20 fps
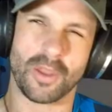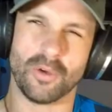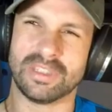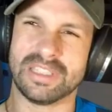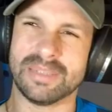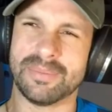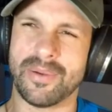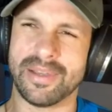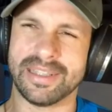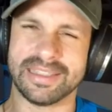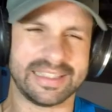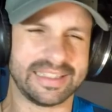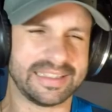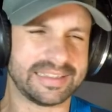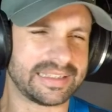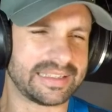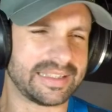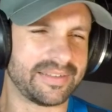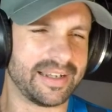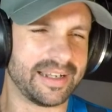últimamente
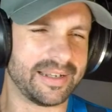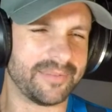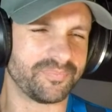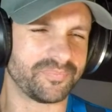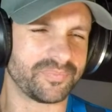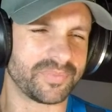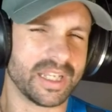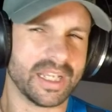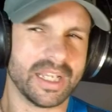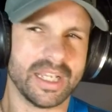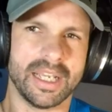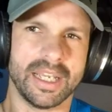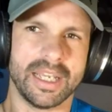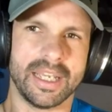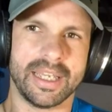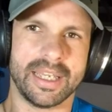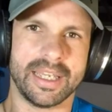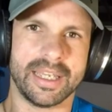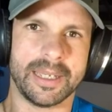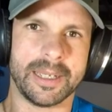se estaban,
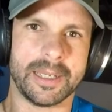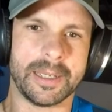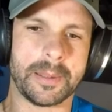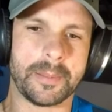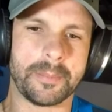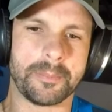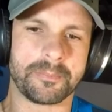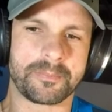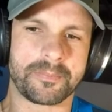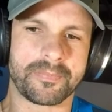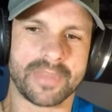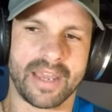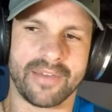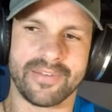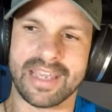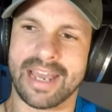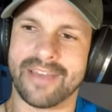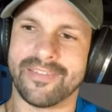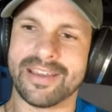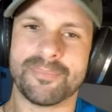eh,
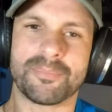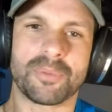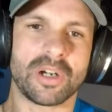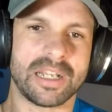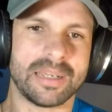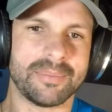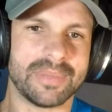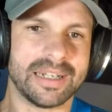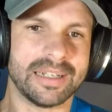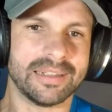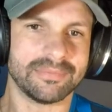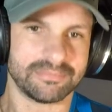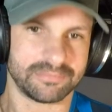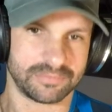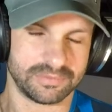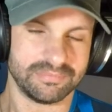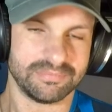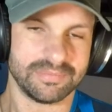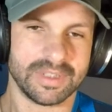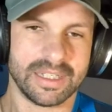habían problemas
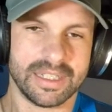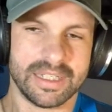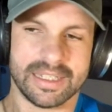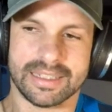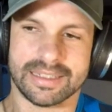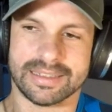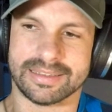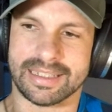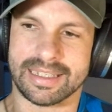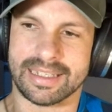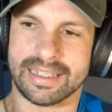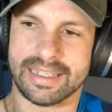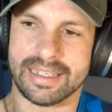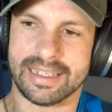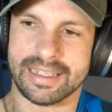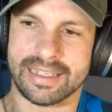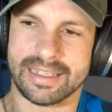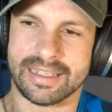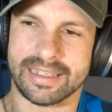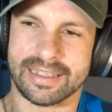
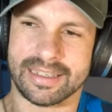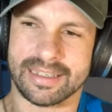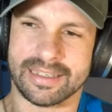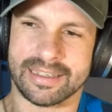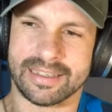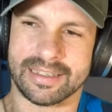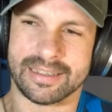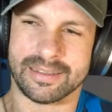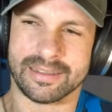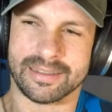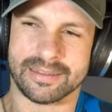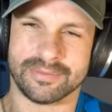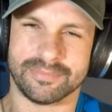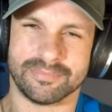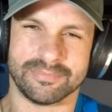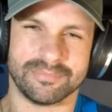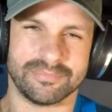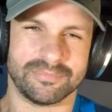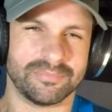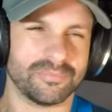de eh,
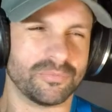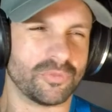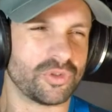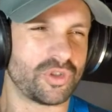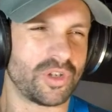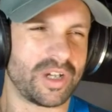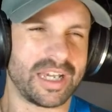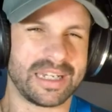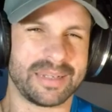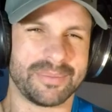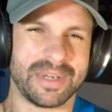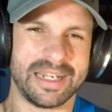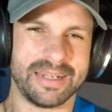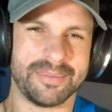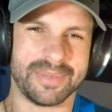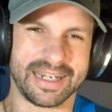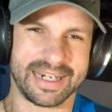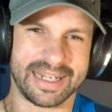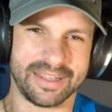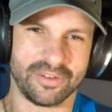muchos animales
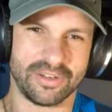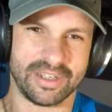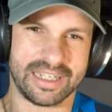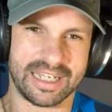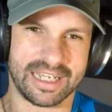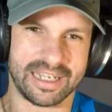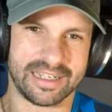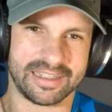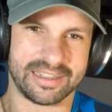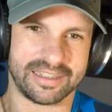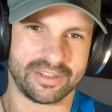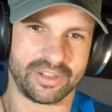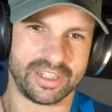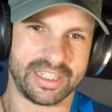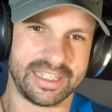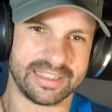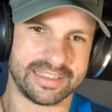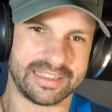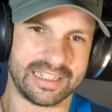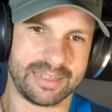varados en las eh,
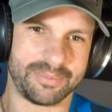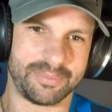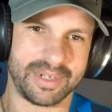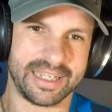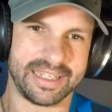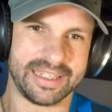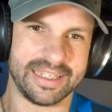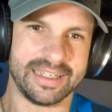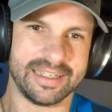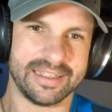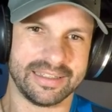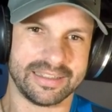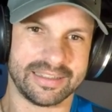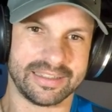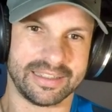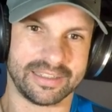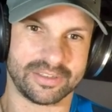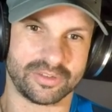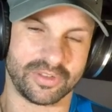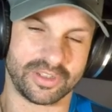orillas de las playas,
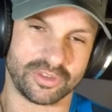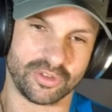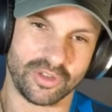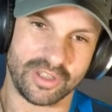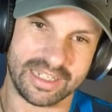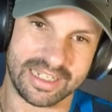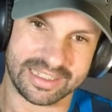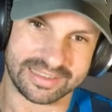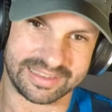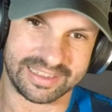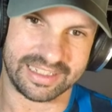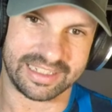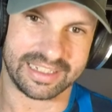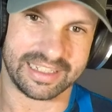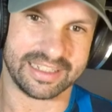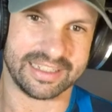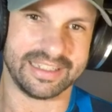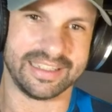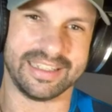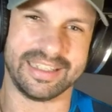todos en las
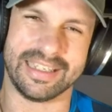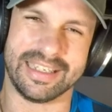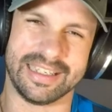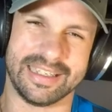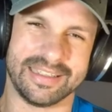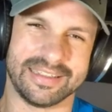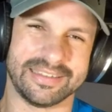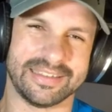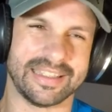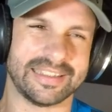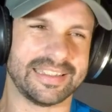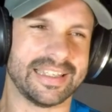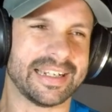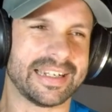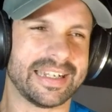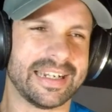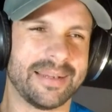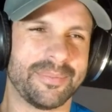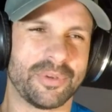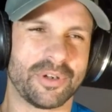islas, y decían
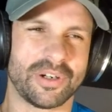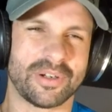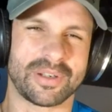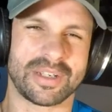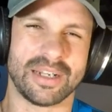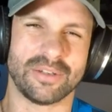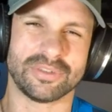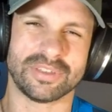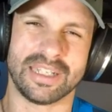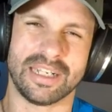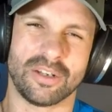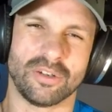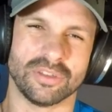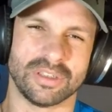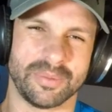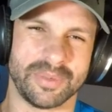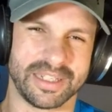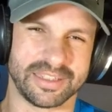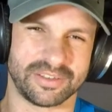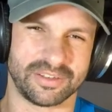que era por causa de la
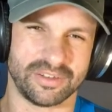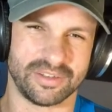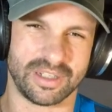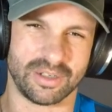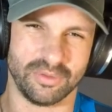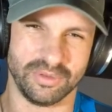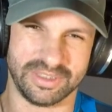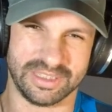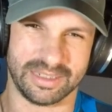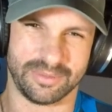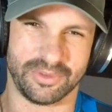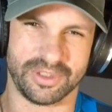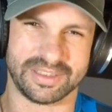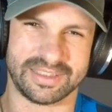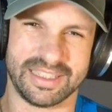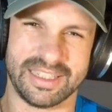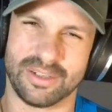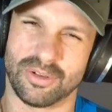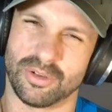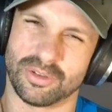contaminación acústica, puede
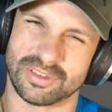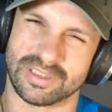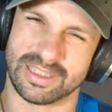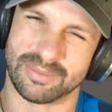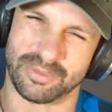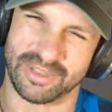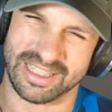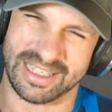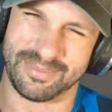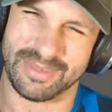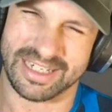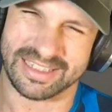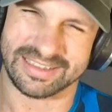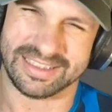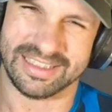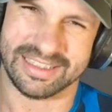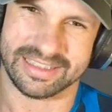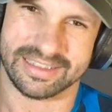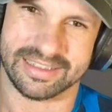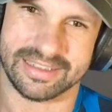ser, o se puede llamar
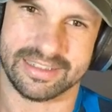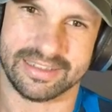así.